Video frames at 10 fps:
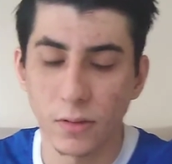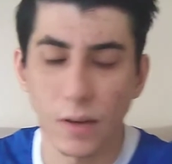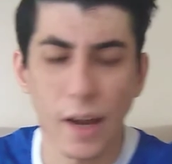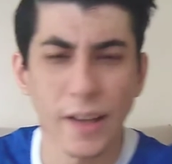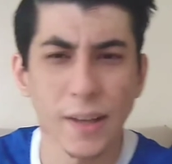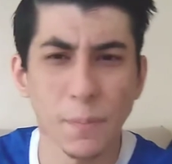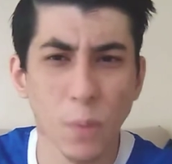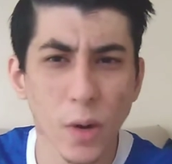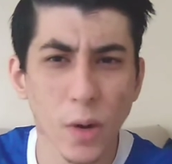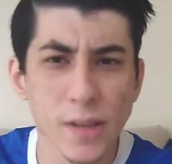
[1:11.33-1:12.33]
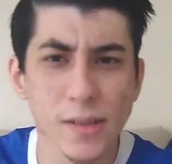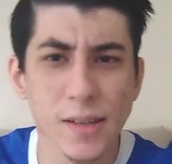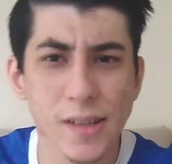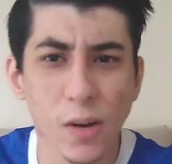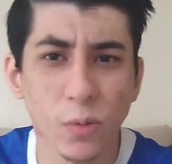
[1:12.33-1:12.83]
Aí depois
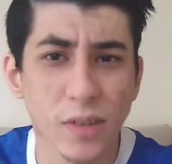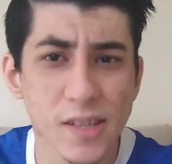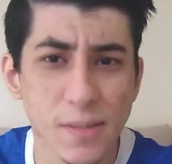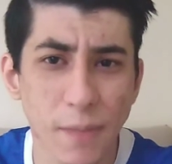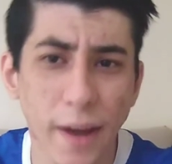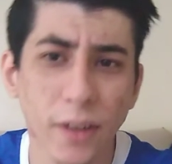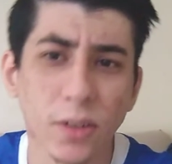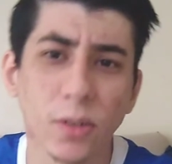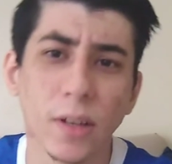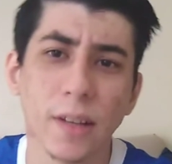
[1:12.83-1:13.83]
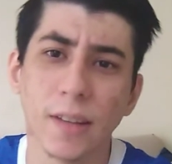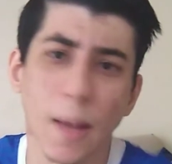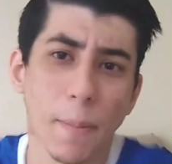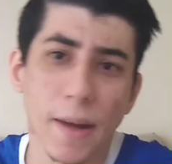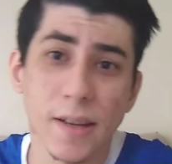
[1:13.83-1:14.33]
desse acontecimento, dele ter
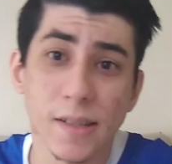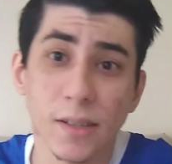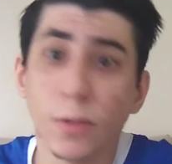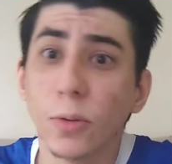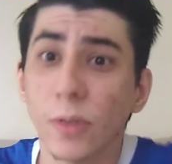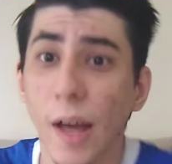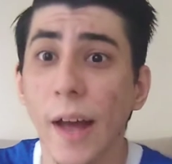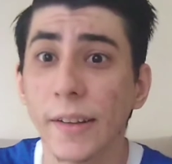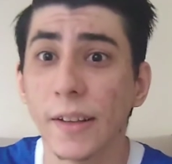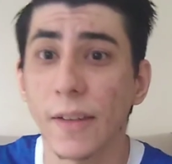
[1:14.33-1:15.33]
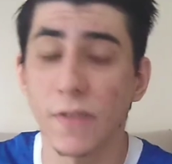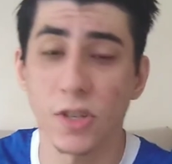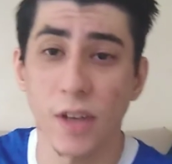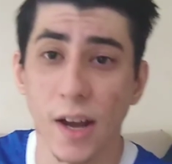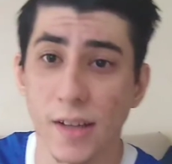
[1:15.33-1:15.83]
aparecido do nada na frente
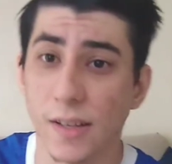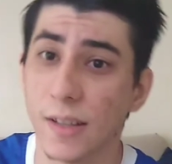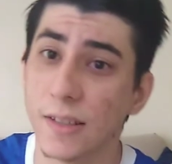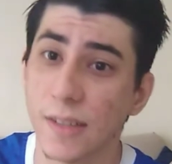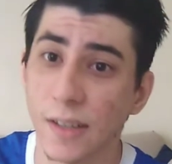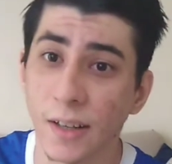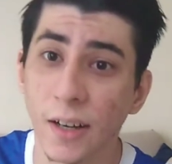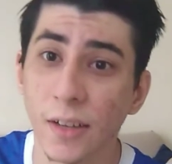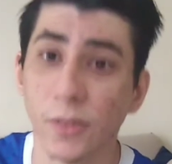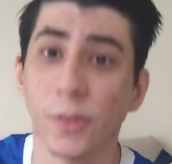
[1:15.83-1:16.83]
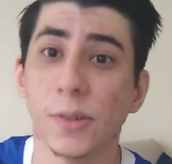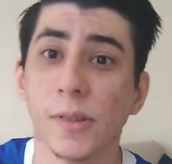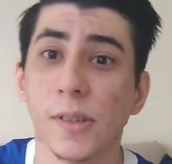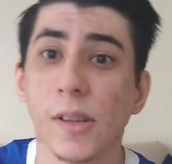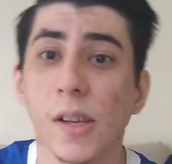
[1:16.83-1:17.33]
da casa dele sangrando,
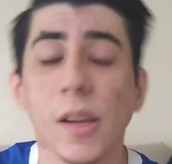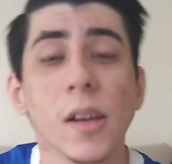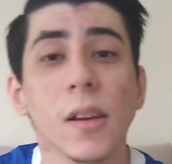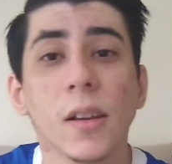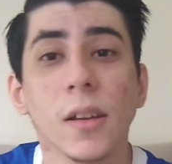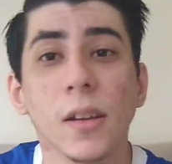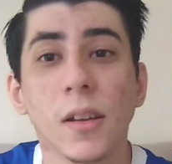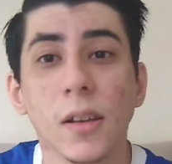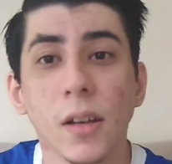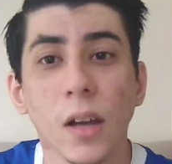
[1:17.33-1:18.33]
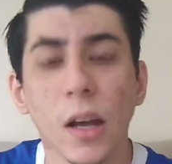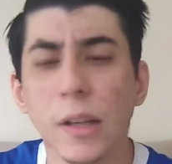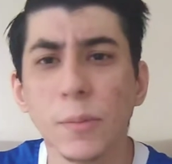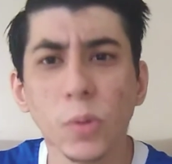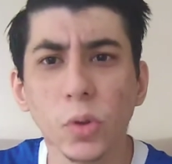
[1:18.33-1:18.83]
ele
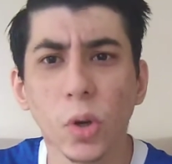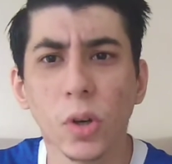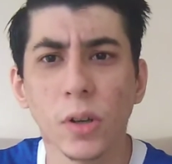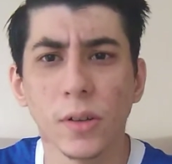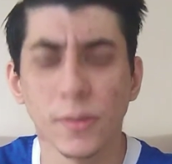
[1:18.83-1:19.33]
mudou.